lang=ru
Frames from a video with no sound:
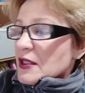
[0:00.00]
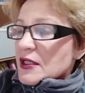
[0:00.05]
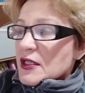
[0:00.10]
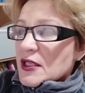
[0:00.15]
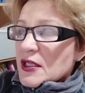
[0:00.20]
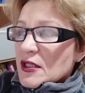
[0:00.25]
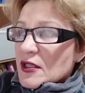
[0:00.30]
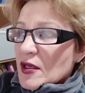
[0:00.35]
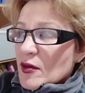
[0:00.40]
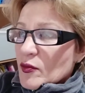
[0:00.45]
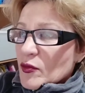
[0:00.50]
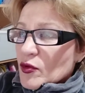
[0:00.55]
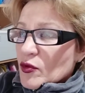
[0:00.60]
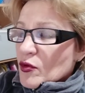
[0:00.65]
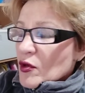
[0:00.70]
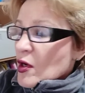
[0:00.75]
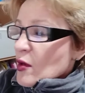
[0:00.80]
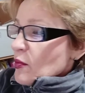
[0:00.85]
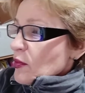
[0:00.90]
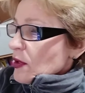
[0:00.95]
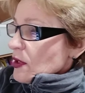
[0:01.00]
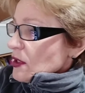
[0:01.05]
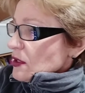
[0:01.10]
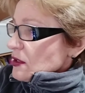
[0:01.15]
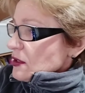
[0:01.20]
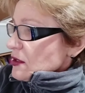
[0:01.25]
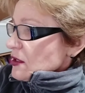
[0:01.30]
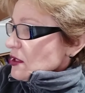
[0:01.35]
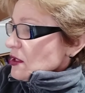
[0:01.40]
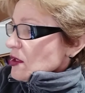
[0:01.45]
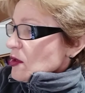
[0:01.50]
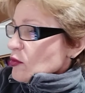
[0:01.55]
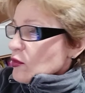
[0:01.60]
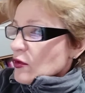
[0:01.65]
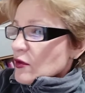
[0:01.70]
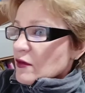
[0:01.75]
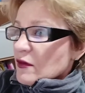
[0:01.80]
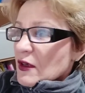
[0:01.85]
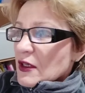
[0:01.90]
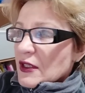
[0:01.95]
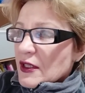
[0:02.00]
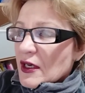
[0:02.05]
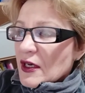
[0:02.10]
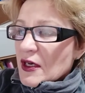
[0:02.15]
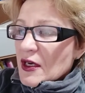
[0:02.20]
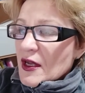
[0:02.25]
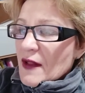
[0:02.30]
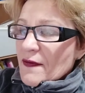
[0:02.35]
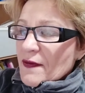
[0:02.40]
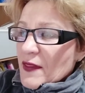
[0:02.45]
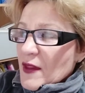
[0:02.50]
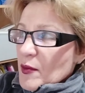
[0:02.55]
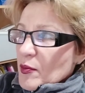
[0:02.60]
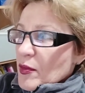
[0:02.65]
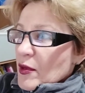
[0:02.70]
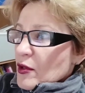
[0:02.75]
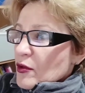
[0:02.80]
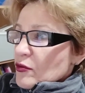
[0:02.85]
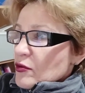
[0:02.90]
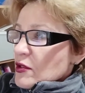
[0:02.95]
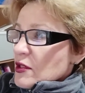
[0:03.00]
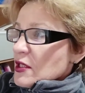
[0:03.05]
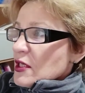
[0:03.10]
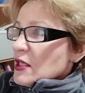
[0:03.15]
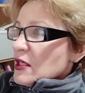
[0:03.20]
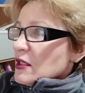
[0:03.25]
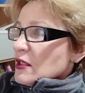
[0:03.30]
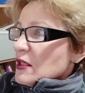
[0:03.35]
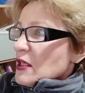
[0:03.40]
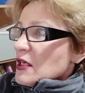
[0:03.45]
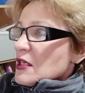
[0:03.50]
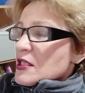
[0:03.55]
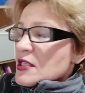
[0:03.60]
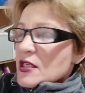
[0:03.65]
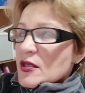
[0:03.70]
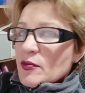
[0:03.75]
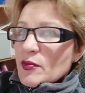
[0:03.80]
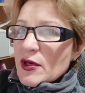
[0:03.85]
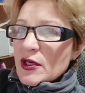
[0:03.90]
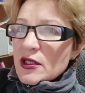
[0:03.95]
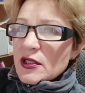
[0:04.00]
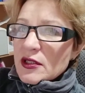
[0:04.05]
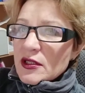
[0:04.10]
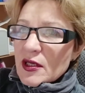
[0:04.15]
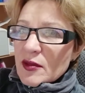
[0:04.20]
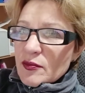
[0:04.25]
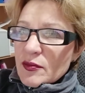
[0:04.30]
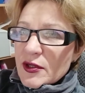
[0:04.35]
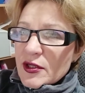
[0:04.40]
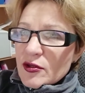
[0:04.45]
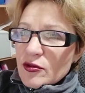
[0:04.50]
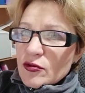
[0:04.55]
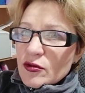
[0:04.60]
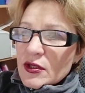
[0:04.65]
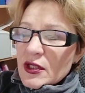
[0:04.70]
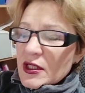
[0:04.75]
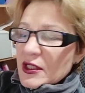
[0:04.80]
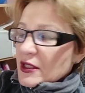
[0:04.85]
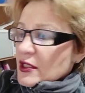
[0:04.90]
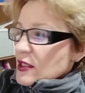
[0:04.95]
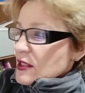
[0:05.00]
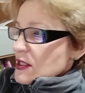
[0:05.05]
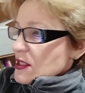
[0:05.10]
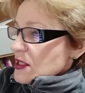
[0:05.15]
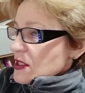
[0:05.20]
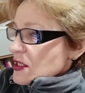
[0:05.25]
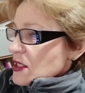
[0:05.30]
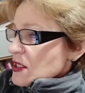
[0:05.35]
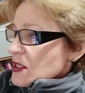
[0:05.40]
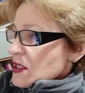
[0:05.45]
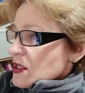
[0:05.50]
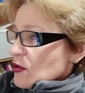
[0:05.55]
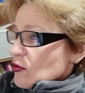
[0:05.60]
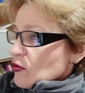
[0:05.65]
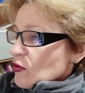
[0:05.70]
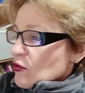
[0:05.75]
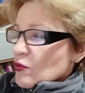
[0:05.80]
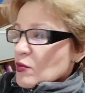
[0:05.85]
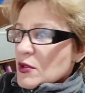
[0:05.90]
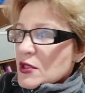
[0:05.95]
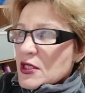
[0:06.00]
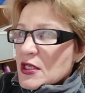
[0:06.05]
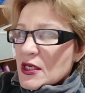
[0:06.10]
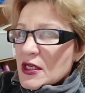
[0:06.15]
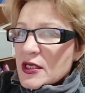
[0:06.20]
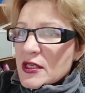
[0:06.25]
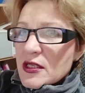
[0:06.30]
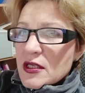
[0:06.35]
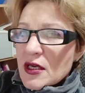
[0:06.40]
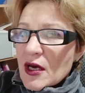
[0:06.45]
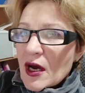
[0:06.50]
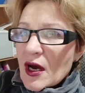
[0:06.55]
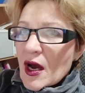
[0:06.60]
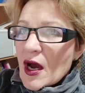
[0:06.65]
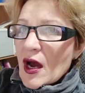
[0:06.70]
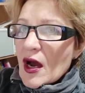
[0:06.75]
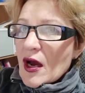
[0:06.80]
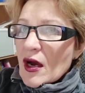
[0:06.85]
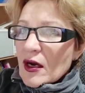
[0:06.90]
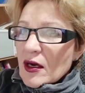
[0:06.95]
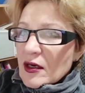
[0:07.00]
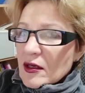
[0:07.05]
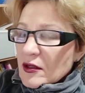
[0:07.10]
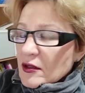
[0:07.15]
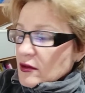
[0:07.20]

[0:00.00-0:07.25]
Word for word: не намного, похолодало буквально на пару дней, дальше опять к нам придет лето. Сейчас такое впечатление, как